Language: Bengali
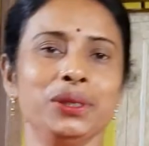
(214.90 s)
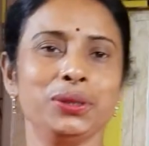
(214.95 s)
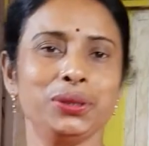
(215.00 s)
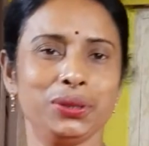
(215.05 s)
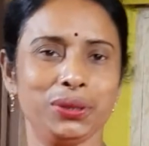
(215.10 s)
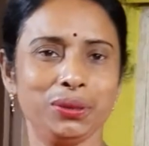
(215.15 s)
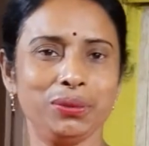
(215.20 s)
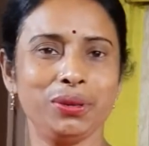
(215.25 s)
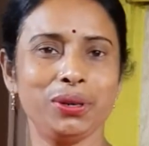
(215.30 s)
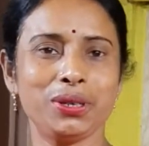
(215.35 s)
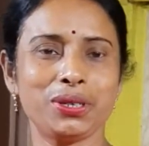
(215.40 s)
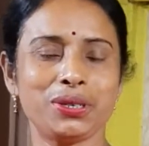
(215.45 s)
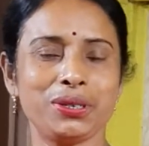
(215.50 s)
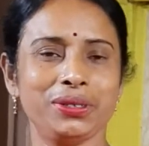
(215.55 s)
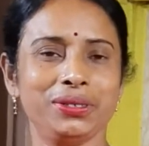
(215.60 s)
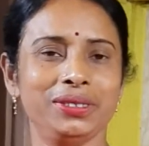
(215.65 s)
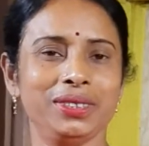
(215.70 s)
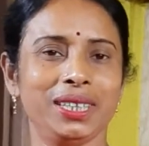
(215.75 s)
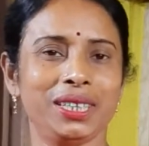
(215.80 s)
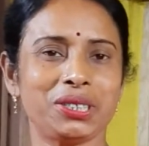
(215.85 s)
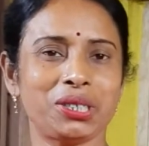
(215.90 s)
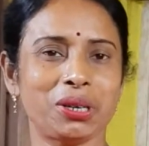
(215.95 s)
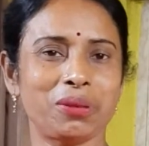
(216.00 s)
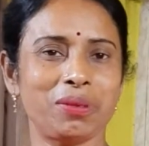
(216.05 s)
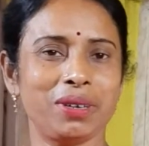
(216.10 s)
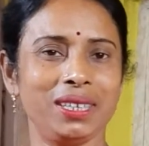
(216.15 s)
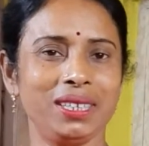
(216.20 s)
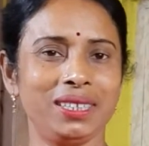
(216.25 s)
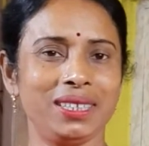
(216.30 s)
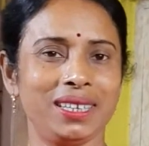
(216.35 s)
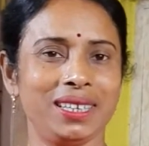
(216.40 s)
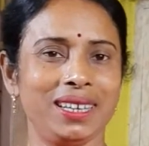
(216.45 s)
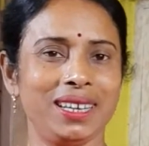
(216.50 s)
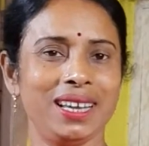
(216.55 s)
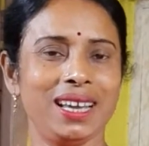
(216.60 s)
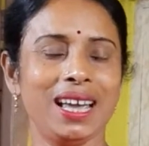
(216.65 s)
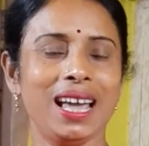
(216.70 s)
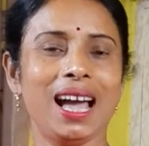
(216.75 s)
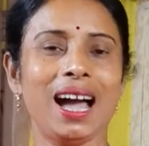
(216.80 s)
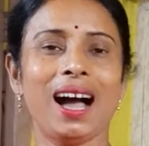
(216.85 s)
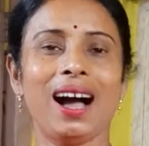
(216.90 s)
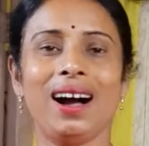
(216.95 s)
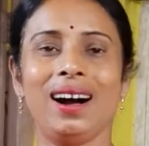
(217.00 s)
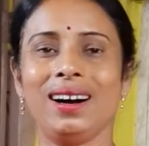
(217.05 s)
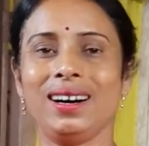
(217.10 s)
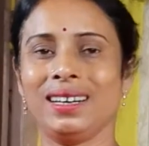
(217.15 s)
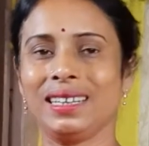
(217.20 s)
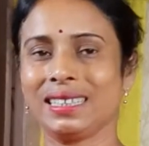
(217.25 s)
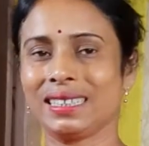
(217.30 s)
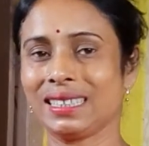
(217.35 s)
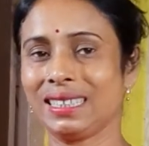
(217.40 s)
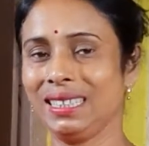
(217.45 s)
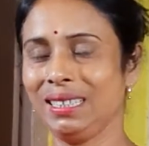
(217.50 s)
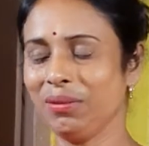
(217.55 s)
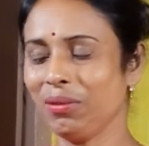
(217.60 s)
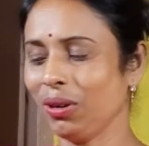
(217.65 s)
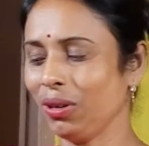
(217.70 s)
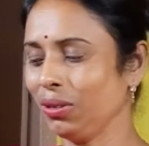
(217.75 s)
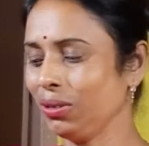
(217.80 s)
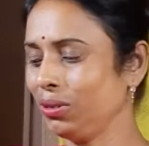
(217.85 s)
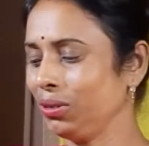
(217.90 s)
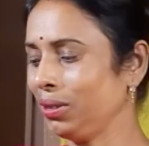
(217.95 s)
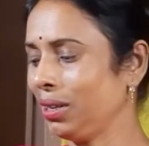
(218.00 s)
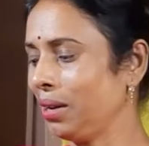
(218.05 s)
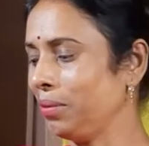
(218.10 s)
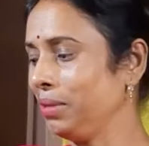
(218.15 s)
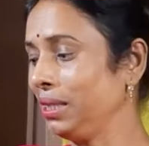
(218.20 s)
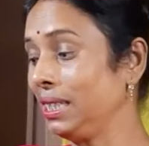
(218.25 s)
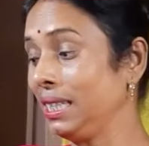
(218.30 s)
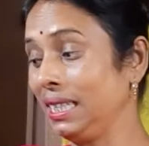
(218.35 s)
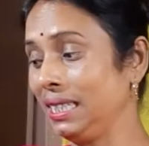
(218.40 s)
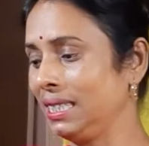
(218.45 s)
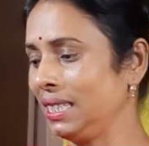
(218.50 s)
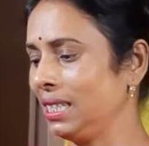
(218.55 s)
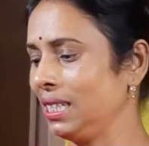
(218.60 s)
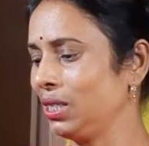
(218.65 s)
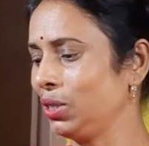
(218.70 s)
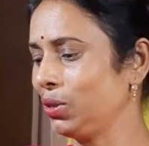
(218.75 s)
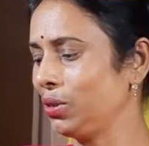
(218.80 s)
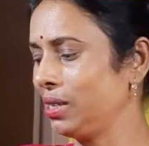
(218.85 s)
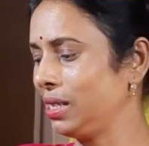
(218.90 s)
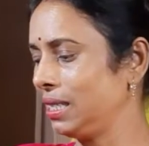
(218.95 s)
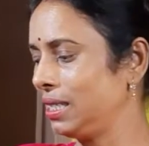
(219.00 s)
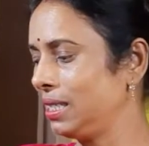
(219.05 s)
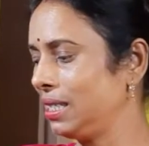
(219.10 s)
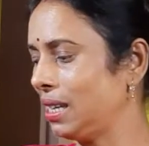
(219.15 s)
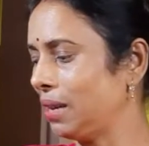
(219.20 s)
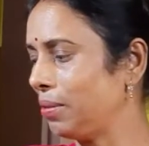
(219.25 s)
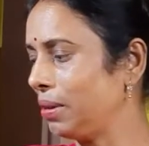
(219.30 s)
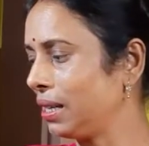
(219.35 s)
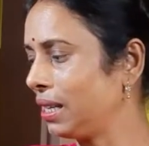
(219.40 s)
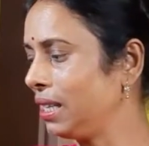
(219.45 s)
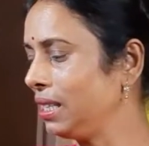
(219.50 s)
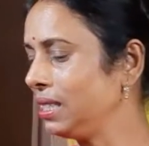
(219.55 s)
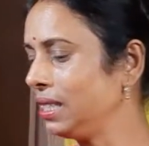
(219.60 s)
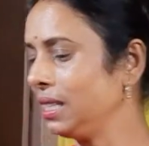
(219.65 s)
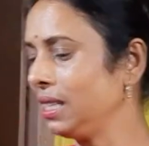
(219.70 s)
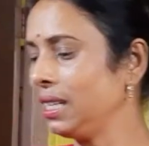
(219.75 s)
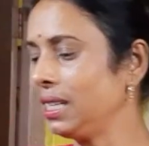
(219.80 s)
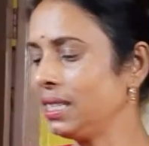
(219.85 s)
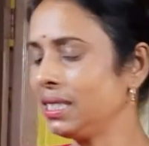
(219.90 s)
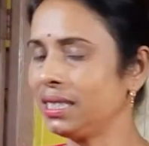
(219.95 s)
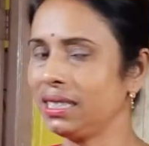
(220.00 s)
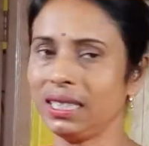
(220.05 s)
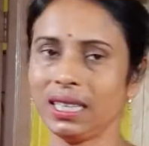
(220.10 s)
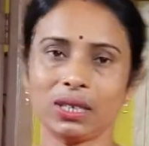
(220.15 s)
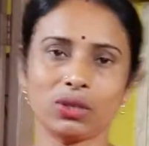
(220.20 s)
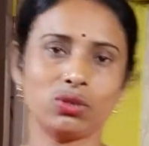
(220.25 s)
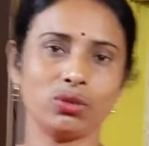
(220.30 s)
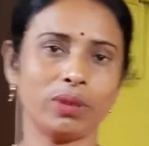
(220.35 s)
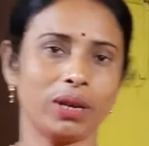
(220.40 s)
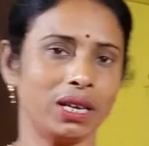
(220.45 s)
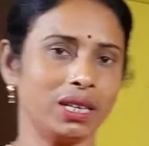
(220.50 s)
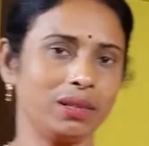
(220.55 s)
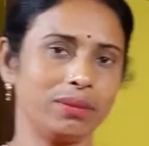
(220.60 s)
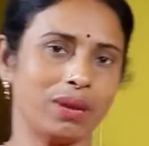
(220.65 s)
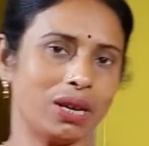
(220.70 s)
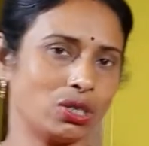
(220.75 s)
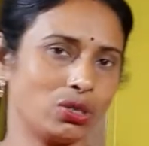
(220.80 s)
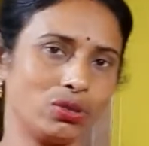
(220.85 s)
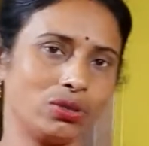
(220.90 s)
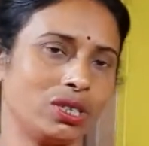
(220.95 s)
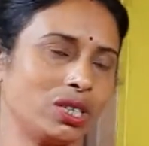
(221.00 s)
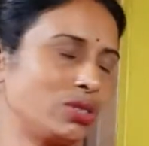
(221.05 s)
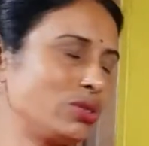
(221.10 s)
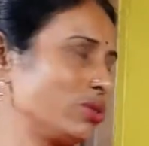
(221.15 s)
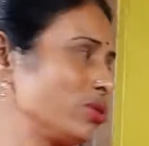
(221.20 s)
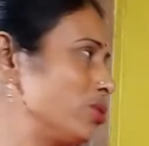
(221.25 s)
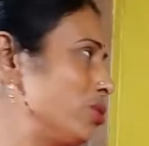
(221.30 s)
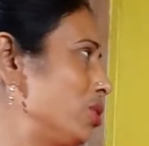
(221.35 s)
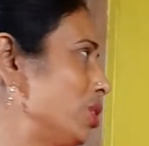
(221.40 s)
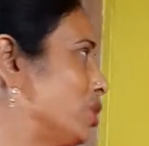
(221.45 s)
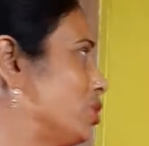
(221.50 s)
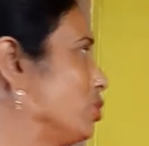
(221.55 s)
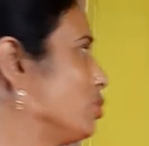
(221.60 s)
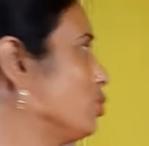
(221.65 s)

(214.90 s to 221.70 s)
শুভ সন্ধ্যা সবাইকে আর কি বলতো আমি কিচেনে চলে এসেছি আবার কিচেনে এসেছি একটু আমি বাসন গুলো একটু